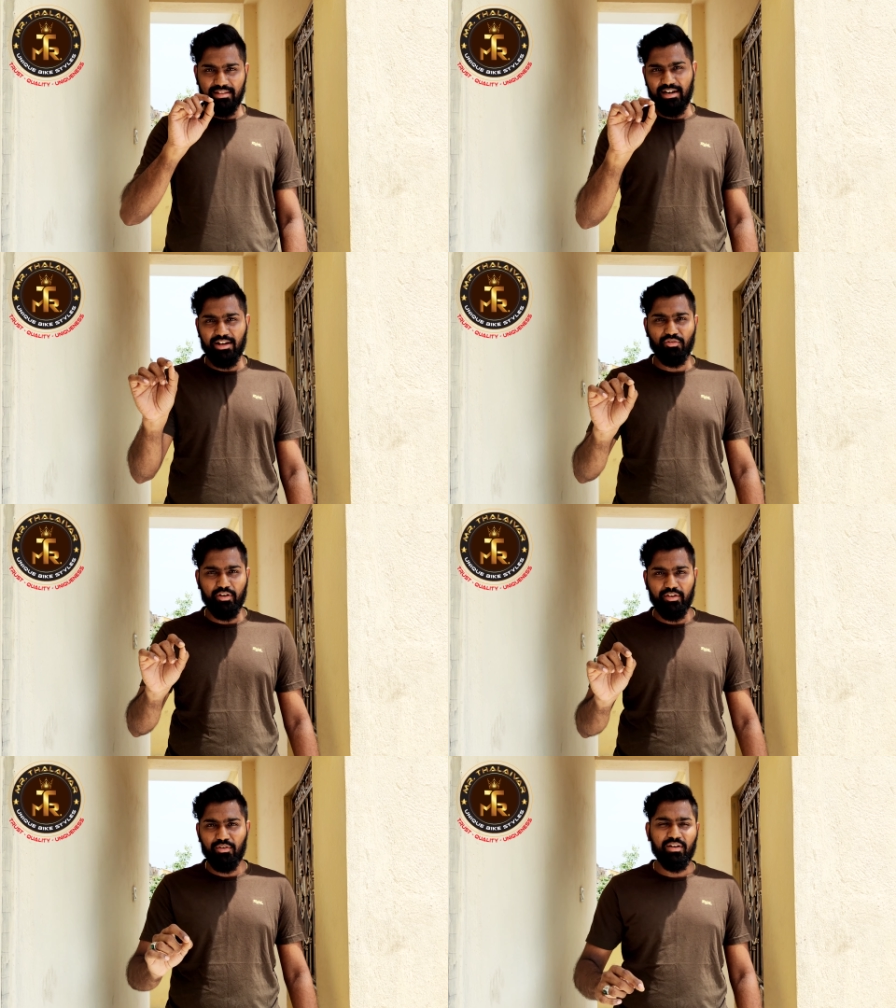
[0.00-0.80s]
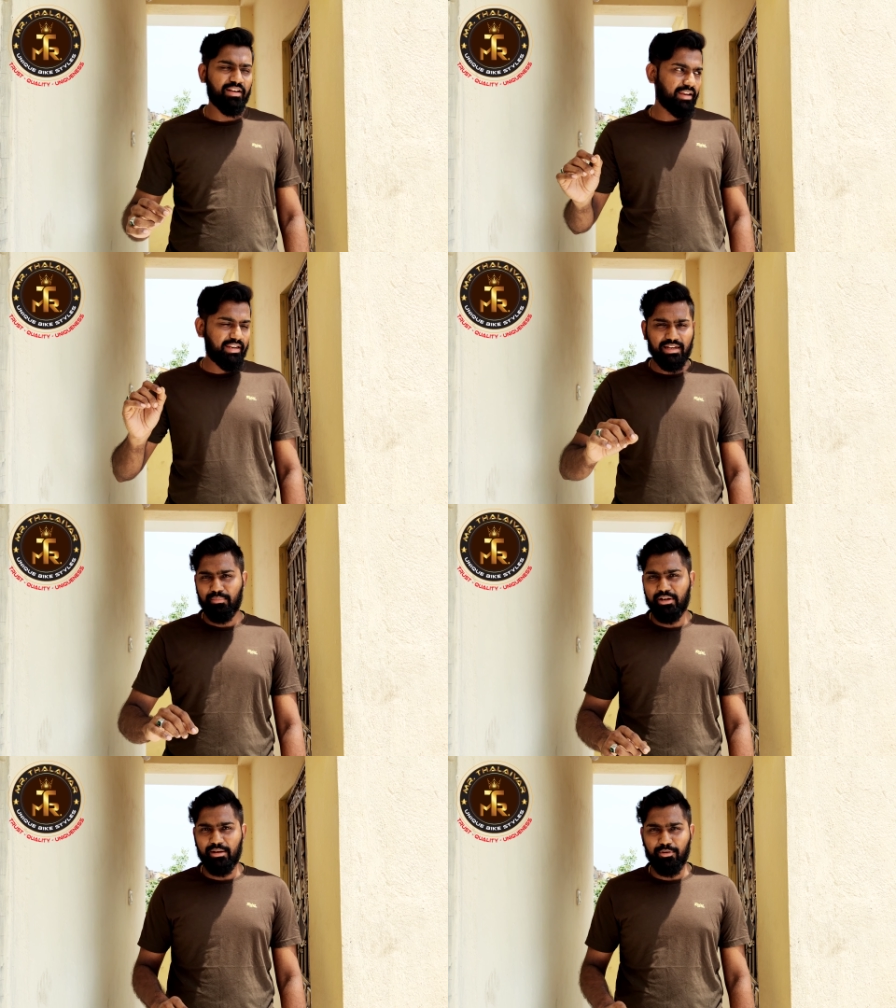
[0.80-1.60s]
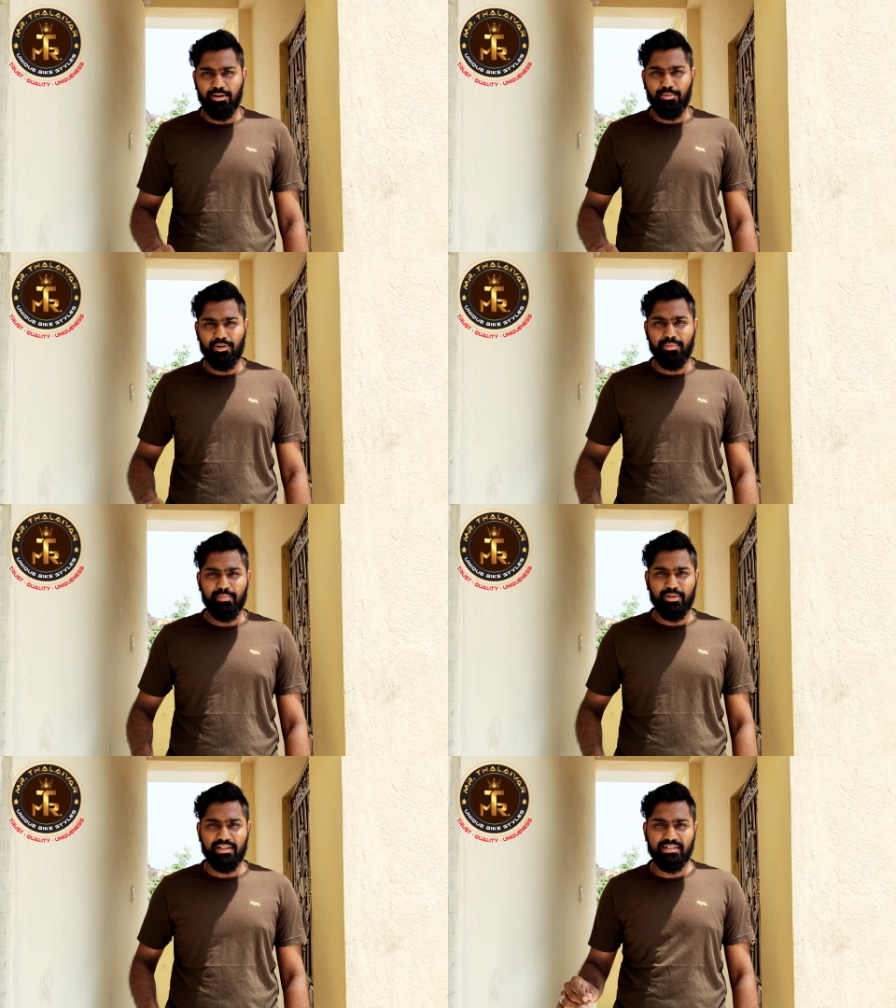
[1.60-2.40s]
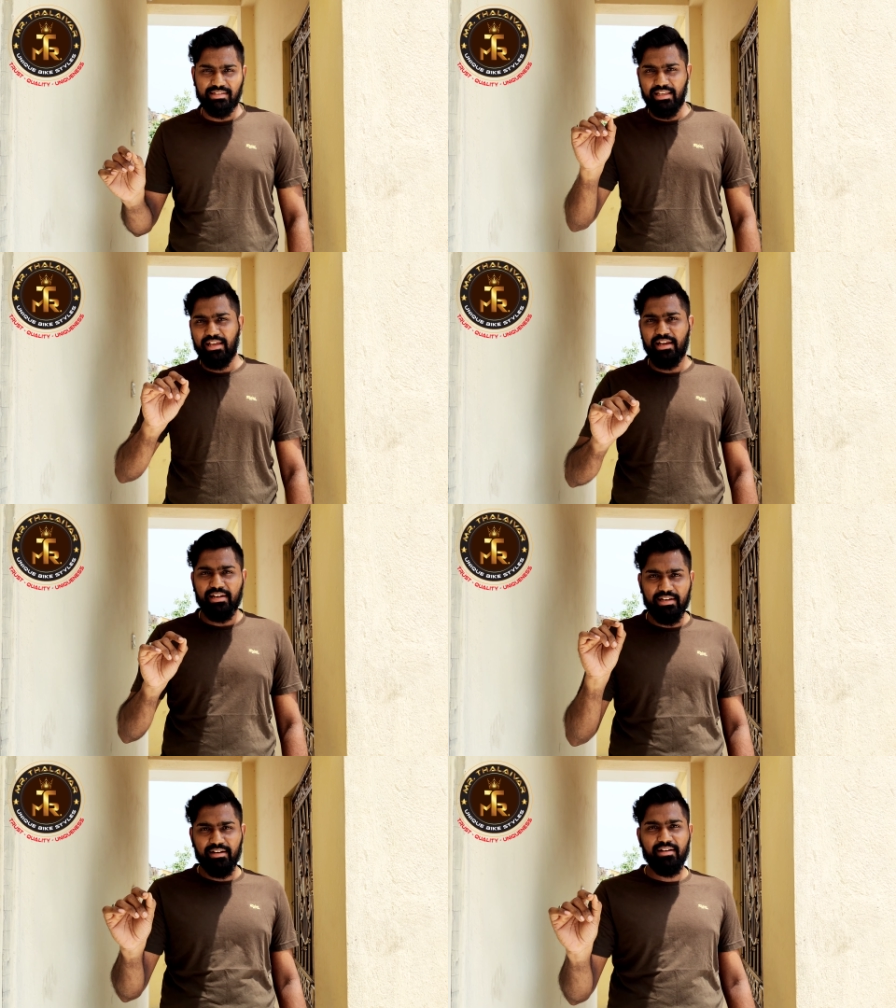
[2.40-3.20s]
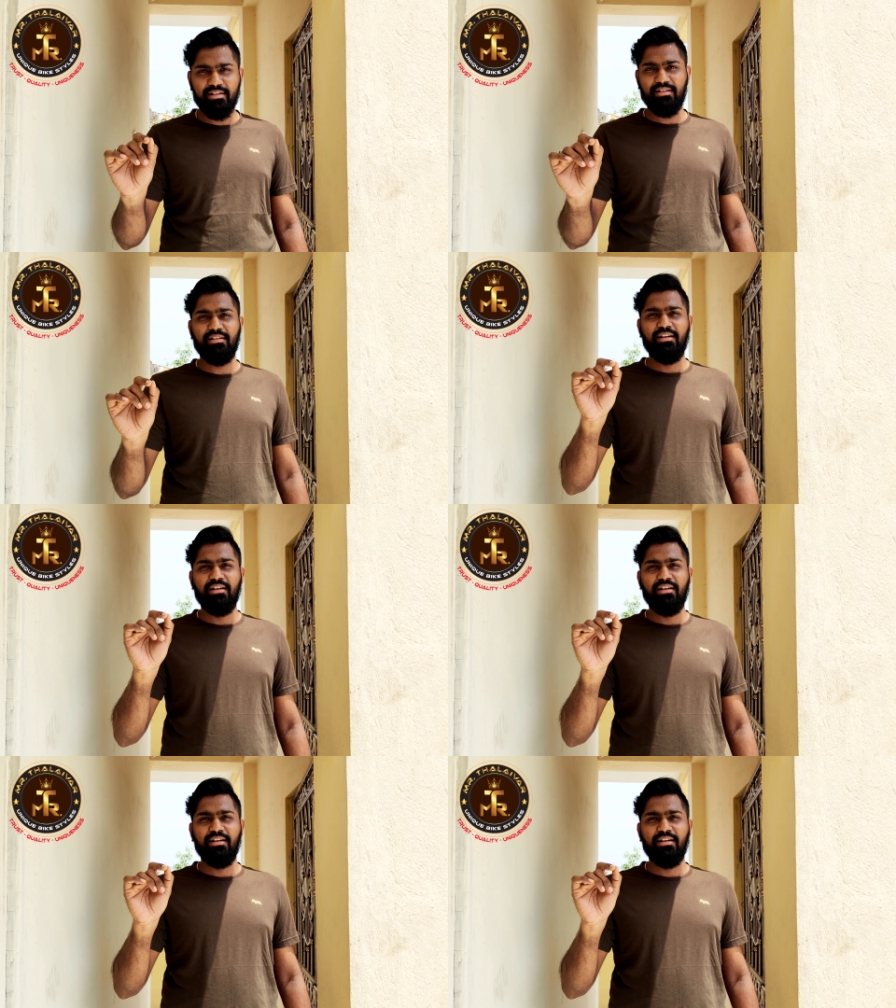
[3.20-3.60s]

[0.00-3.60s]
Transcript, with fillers: இது ரெண்டாவது வீடியோ இன்னைக்கு நம்ம என்ன பார்க்க போறோம் அப்படின்னு பார்த்தீங்கன்னா ஜி எயிட் ஹண்ட்ரட்